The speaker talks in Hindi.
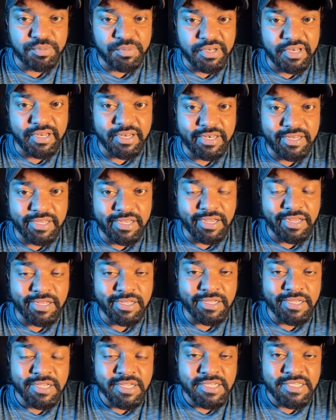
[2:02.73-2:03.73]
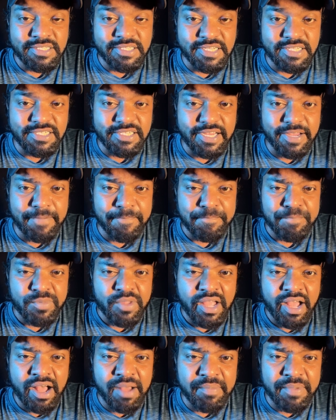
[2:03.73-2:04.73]
में ले लिया संजय
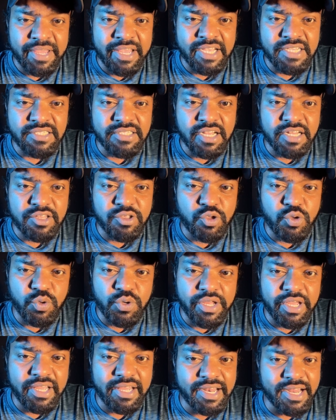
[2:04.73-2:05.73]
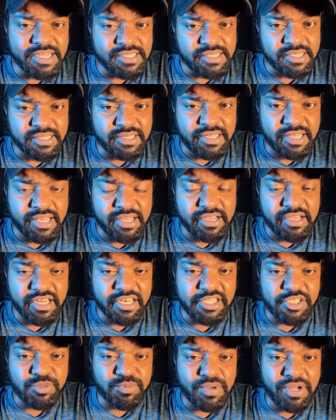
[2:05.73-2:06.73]
हम एक साथ क्यों नहीं रह सकते
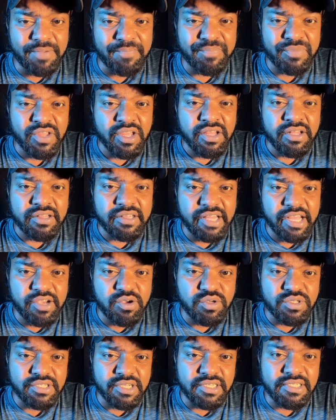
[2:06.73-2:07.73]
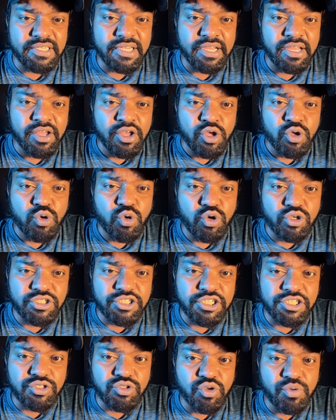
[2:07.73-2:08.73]
करिश्मा देखो संजय
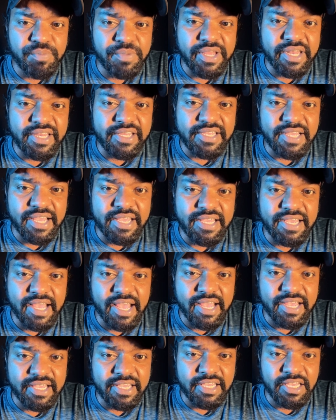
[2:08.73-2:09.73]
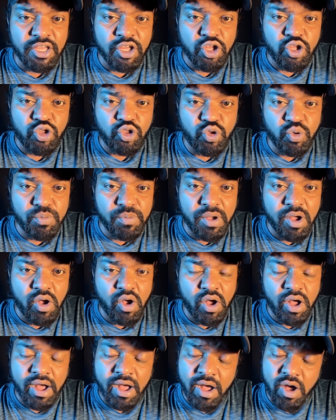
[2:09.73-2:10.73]
कोशिश तो मेरी यही है कि तुम
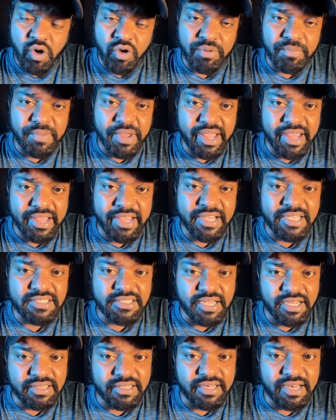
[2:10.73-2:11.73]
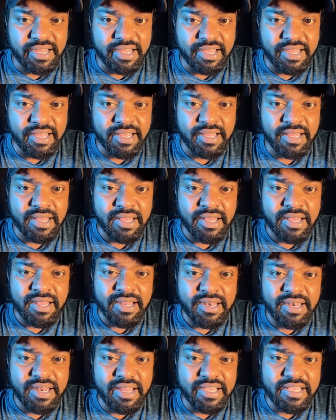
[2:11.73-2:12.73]
और मैं एक साथ
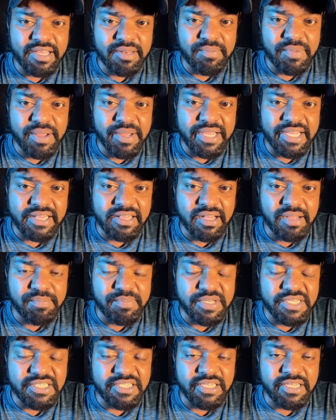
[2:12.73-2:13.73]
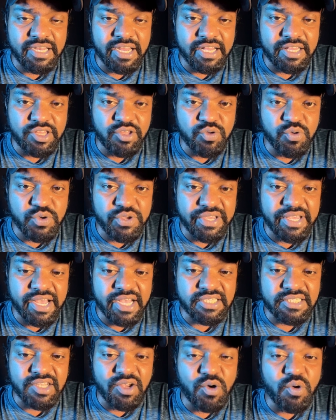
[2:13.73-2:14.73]
रहें लेकिन मैं इतना बिजी रहती हूँ कि
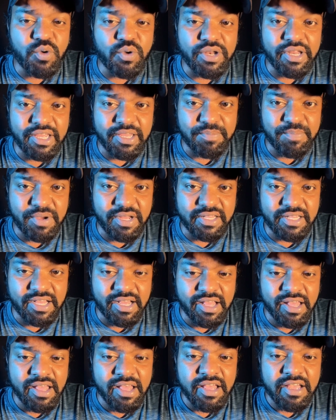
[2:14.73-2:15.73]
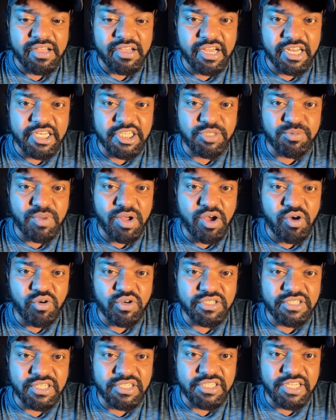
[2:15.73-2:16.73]
ऐसा हो नहीं पाता करिश्मा और
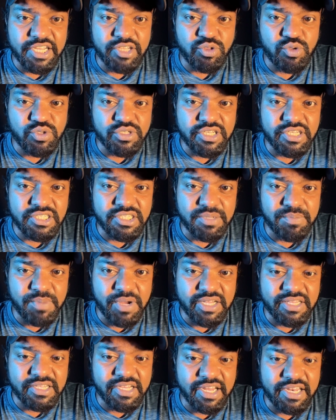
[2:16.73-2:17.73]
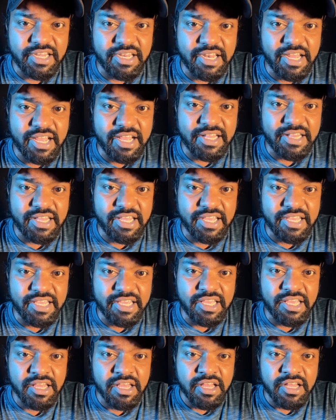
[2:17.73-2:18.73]
संजय एक दूसरे से बात कर ही रहे थे
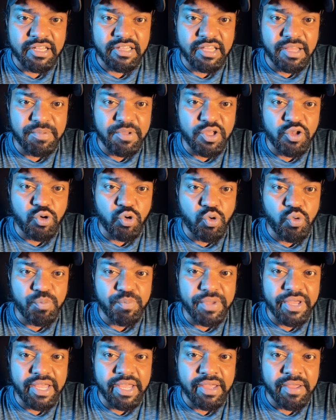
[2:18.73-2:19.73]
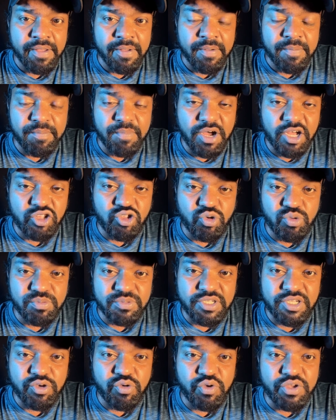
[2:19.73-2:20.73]
कि तभी रूम में बाथरूम
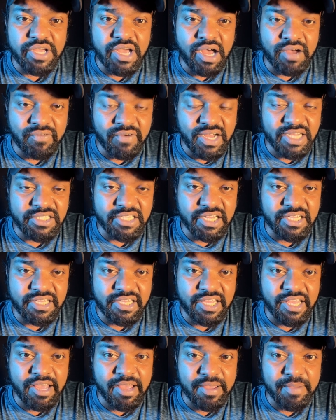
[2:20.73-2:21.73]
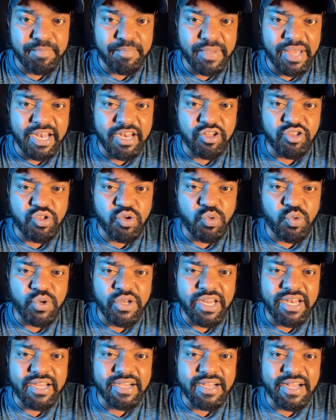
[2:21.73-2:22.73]
से कोई आवाज़ आती है पहले तो
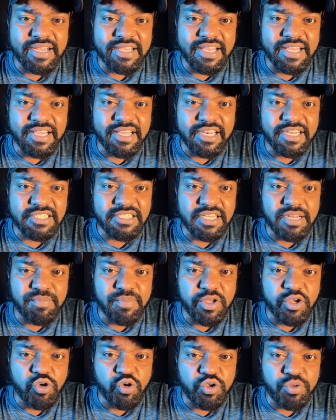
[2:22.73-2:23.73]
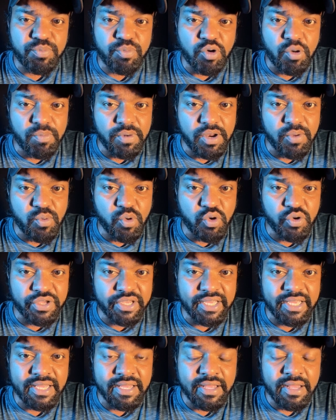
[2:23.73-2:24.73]
उन्हें लगा कि ग्रीजन में कोई प्रॉब्लम
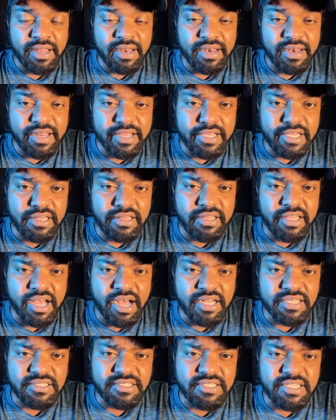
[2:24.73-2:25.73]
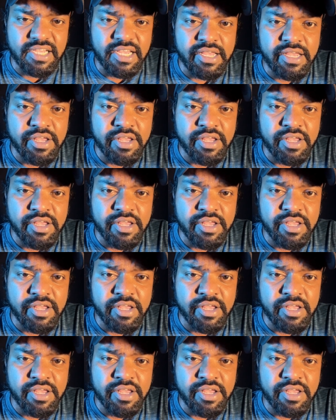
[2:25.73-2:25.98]
होगी लेकिन ध्यान से